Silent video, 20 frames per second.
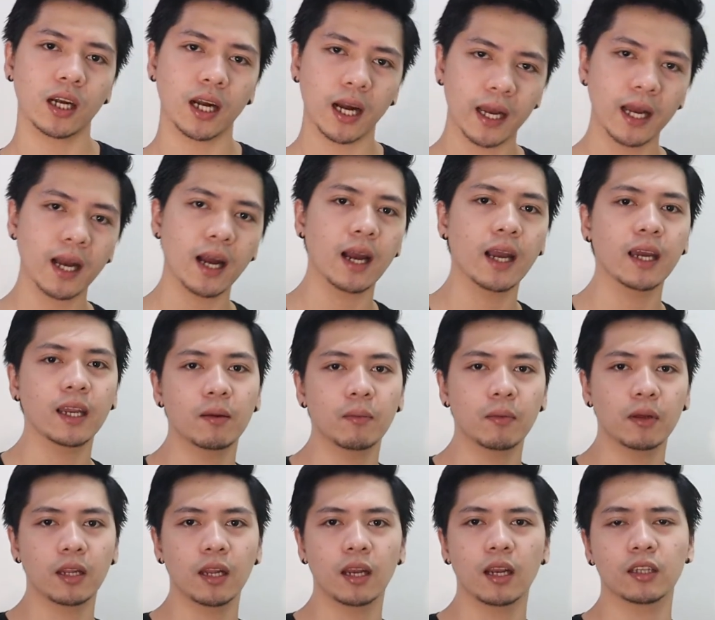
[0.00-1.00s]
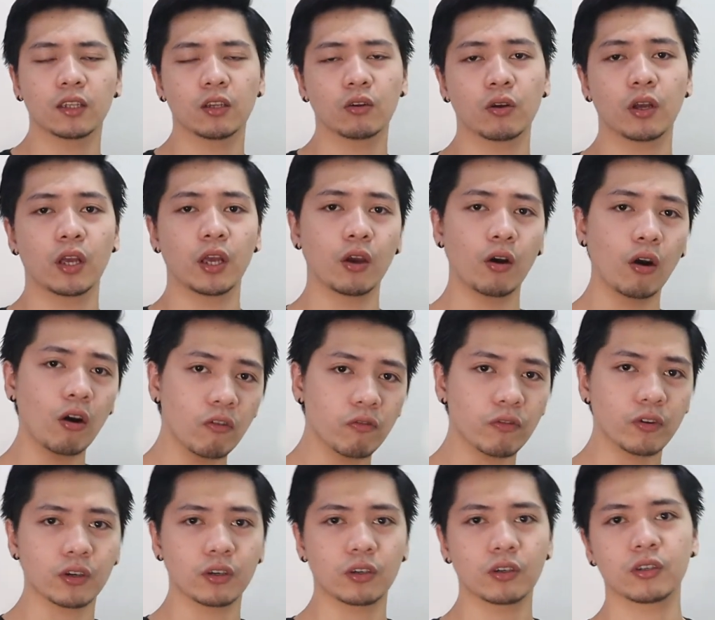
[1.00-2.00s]
kaya-kaya naman nila dong
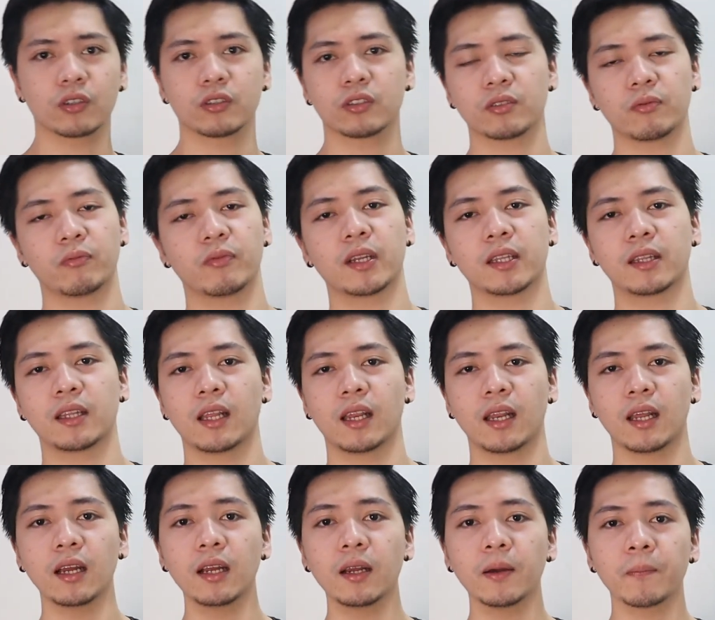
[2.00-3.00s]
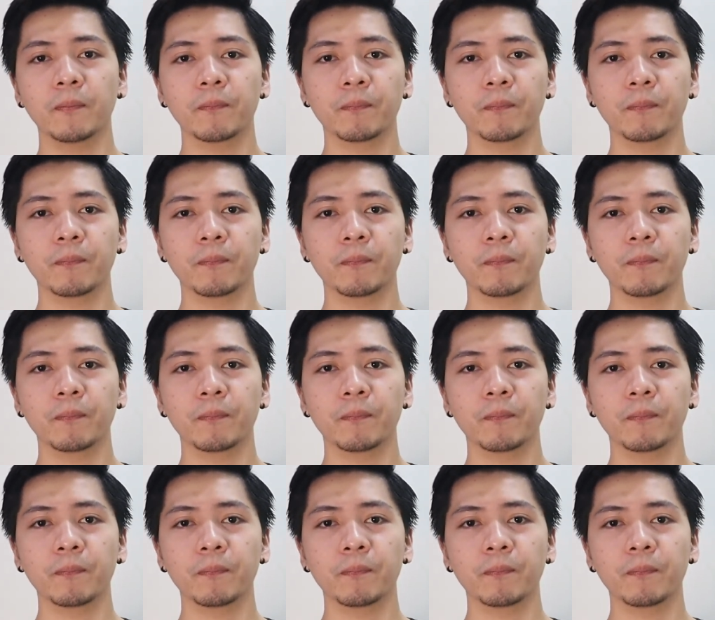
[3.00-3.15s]
i-offer sa brand nila.